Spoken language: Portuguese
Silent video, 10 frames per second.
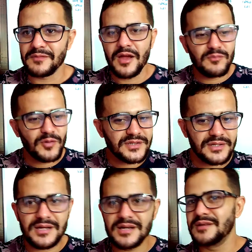
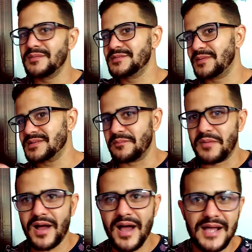mostrando mais passo a passo.